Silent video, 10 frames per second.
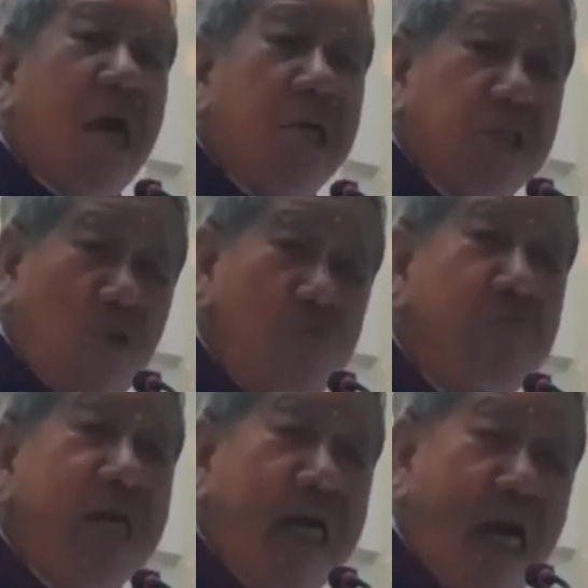càng
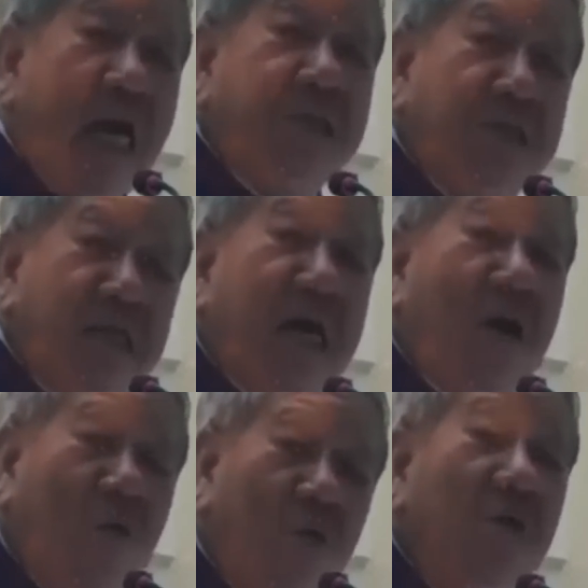giống bình ca chừng
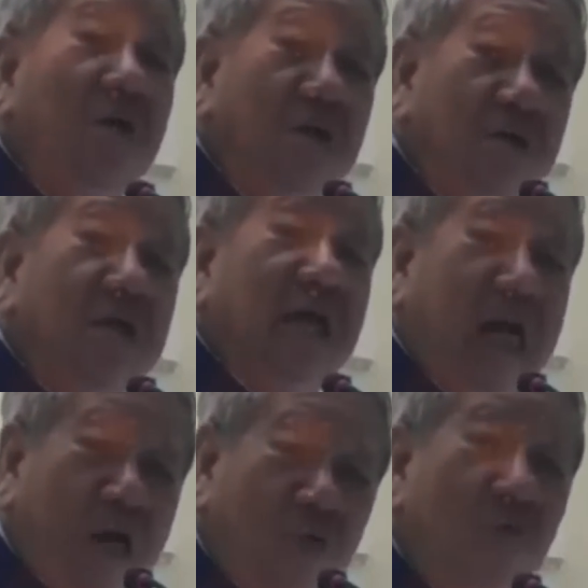nào thì
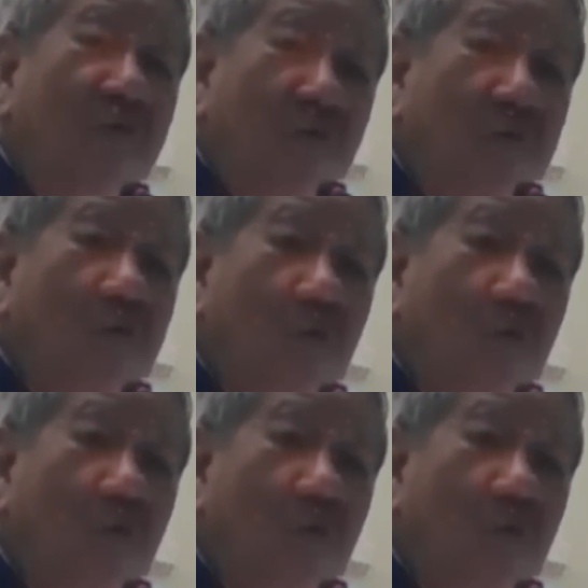càng đúng phụng